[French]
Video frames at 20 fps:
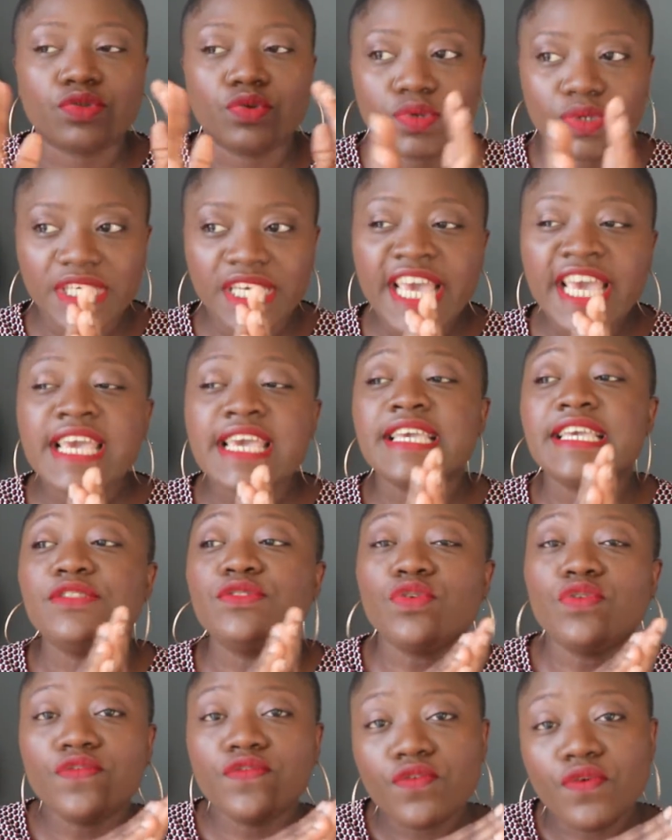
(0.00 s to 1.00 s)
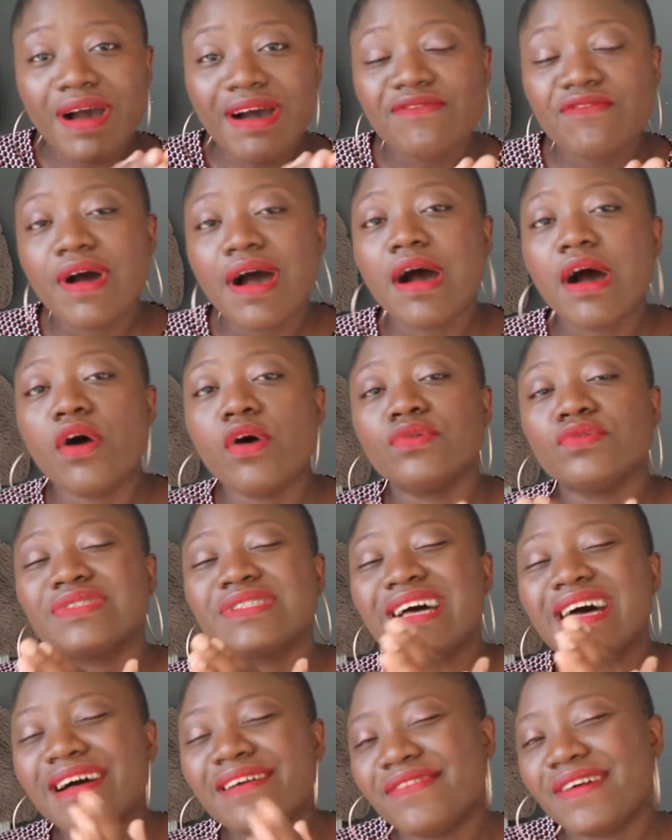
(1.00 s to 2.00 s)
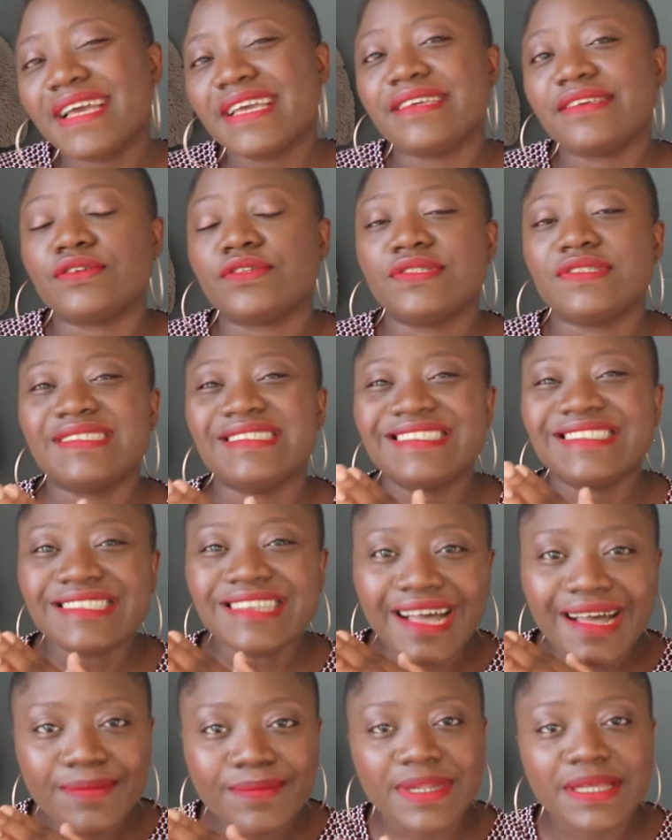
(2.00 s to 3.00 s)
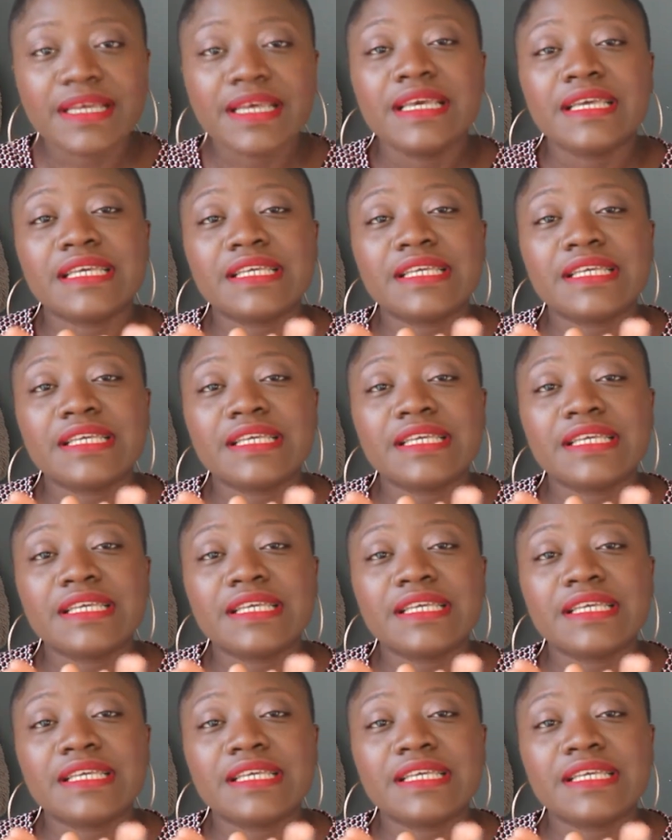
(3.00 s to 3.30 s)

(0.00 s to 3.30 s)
Donc, il te faut avoir un travail stable